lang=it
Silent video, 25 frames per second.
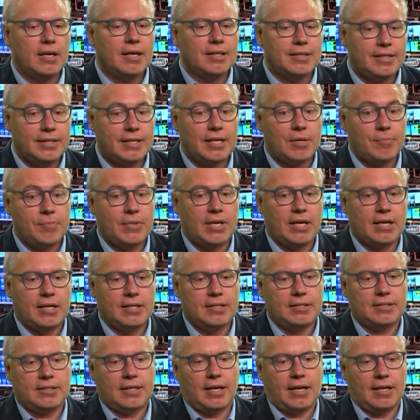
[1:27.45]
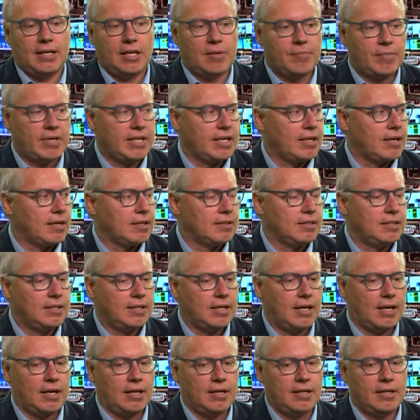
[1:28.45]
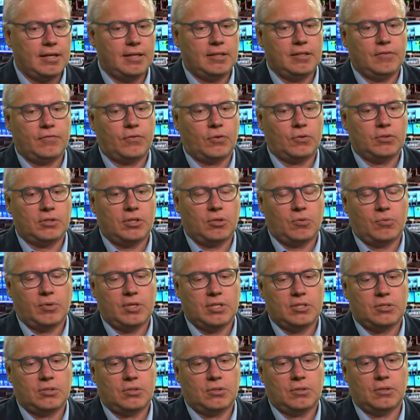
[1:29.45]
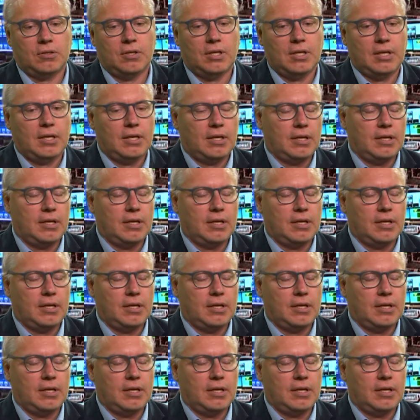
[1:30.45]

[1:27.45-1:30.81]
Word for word: di cambiare l'Italia in maniera radicale, di fronte a questo